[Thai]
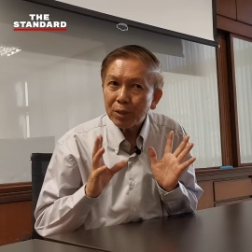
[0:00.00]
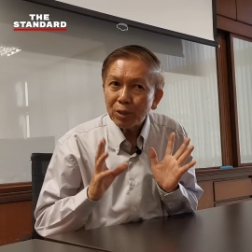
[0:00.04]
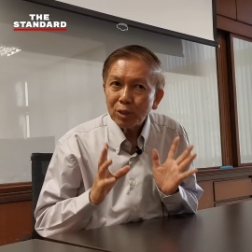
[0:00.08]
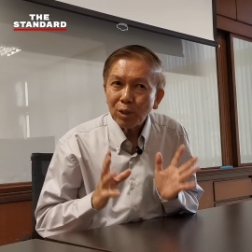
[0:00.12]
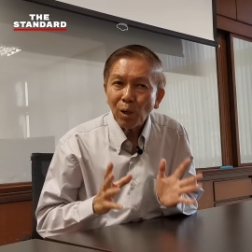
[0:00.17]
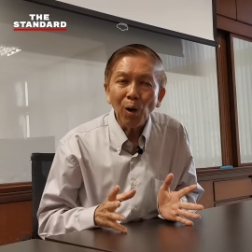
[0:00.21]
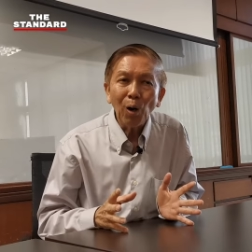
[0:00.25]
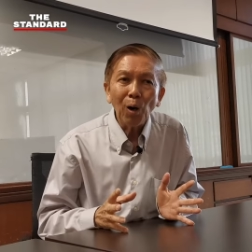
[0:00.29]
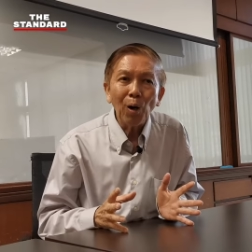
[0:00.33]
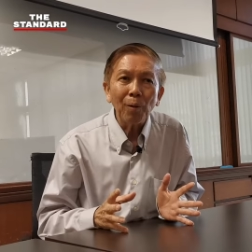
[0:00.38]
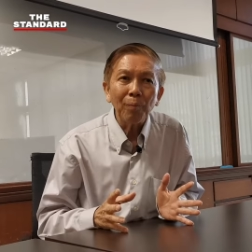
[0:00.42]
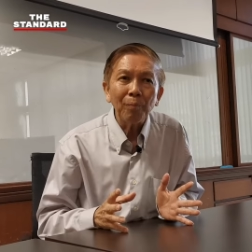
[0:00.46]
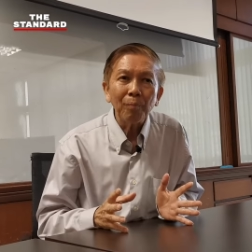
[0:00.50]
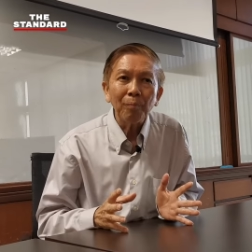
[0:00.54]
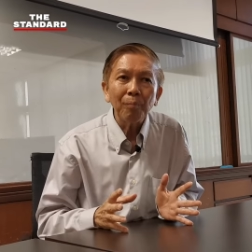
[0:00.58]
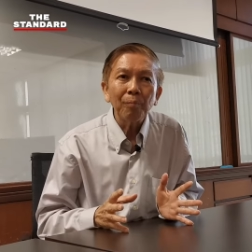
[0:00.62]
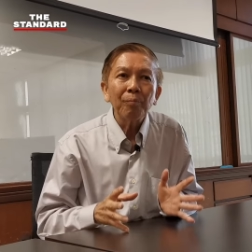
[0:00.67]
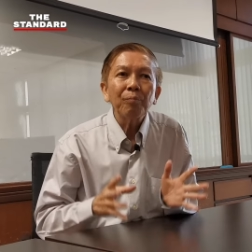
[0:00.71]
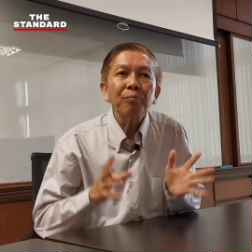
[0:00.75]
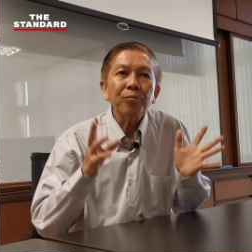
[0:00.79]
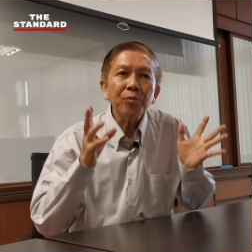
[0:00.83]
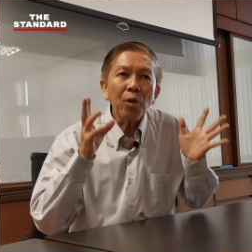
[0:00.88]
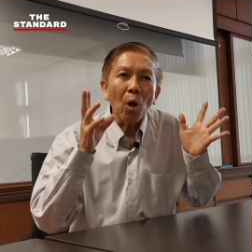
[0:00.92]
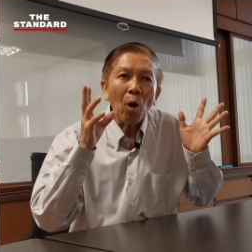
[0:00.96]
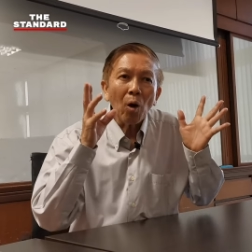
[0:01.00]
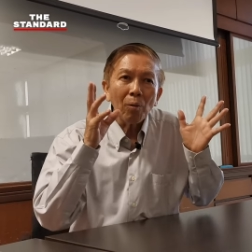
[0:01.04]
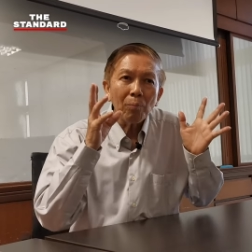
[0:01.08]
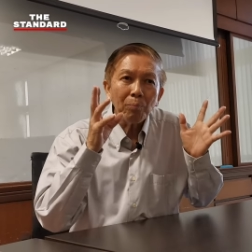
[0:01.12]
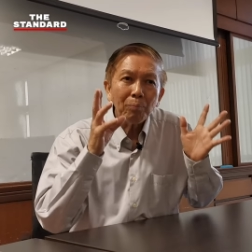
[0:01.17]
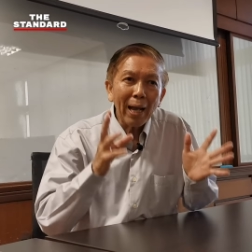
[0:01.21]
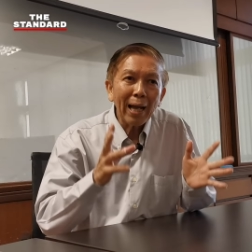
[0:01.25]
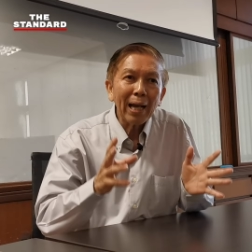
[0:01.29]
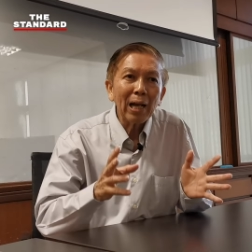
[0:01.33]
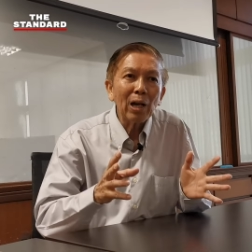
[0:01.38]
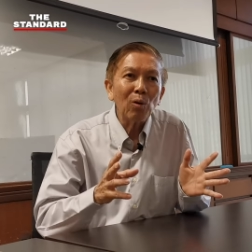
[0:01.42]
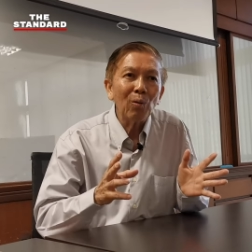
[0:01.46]
ผิดชอบต้อง
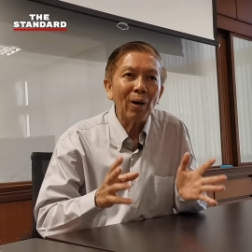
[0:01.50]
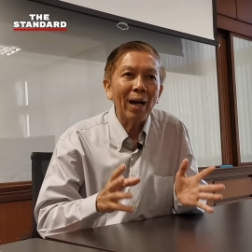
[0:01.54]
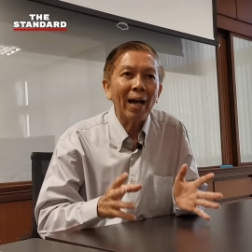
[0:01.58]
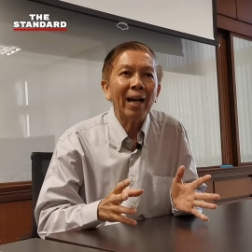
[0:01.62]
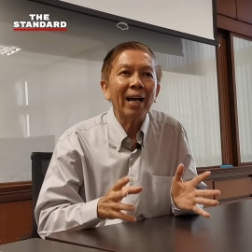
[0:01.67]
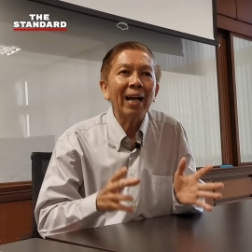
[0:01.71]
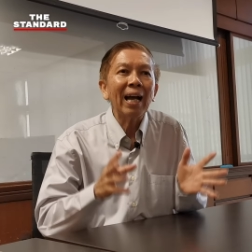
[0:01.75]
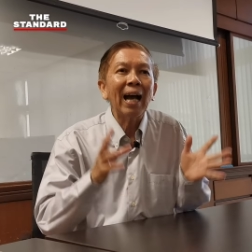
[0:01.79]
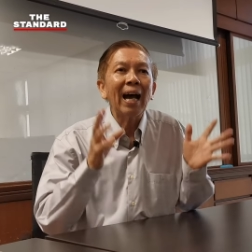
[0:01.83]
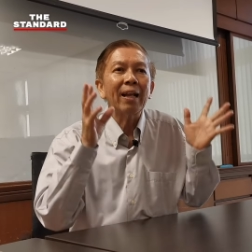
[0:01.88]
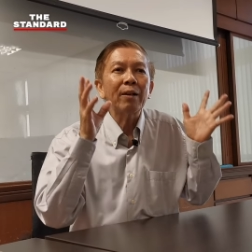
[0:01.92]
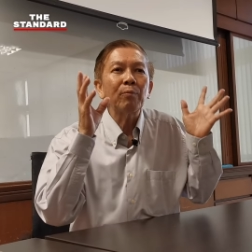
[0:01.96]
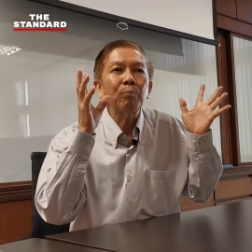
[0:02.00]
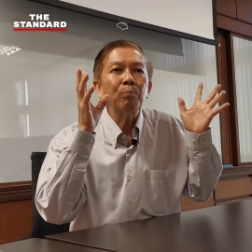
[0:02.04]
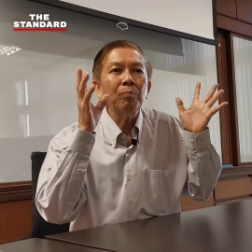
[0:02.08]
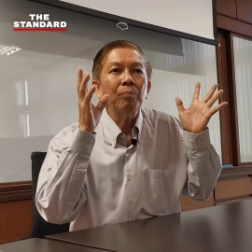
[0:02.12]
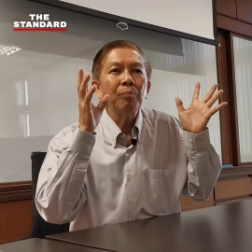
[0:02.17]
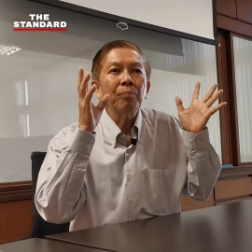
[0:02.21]
มากกว่าการ